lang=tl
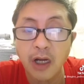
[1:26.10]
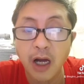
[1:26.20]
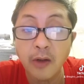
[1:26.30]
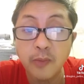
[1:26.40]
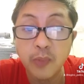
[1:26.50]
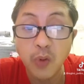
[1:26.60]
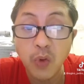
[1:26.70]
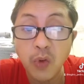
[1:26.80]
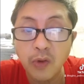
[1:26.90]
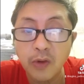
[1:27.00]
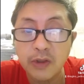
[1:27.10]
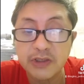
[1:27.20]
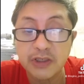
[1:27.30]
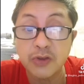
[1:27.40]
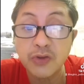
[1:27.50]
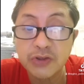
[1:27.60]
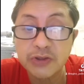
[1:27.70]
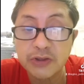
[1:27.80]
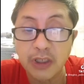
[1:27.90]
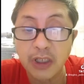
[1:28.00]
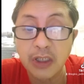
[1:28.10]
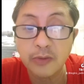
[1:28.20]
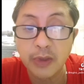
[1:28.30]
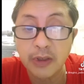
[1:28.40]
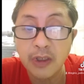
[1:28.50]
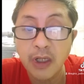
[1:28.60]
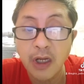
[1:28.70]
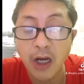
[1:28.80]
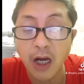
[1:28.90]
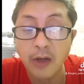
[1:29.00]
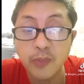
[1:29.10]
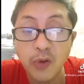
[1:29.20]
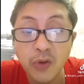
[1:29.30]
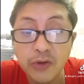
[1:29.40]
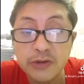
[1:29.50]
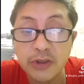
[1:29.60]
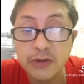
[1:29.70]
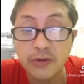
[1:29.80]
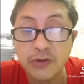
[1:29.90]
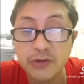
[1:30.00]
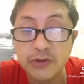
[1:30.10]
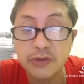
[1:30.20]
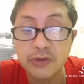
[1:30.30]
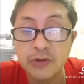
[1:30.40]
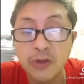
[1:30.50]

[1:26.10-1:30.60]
ang pulong sa Dios kay nga ang pulong sa Dios